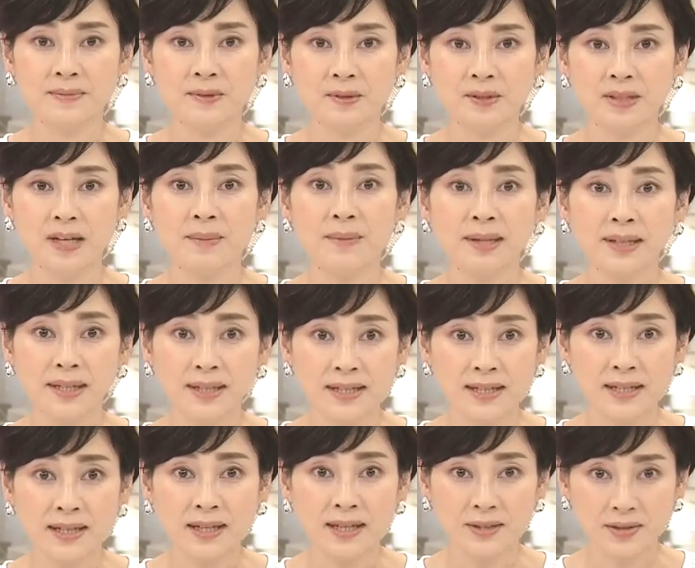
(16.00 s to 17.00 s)
治部山田記
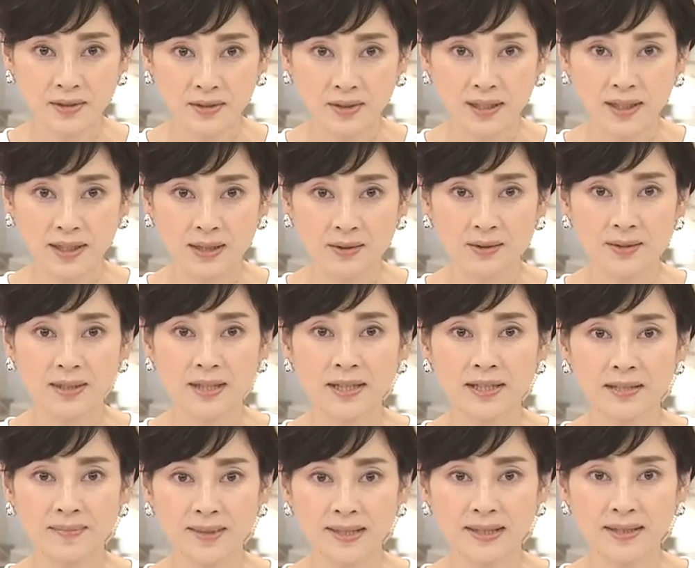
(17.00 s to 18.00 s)
者が中継でお伝え
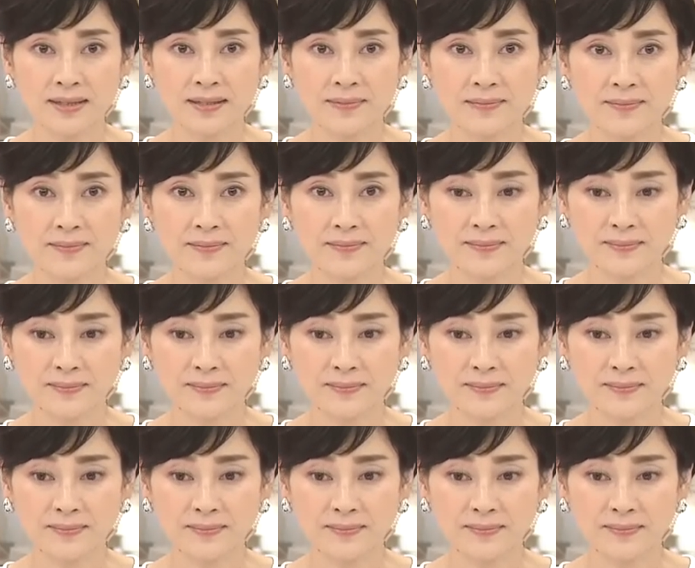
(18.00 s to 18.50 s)
します。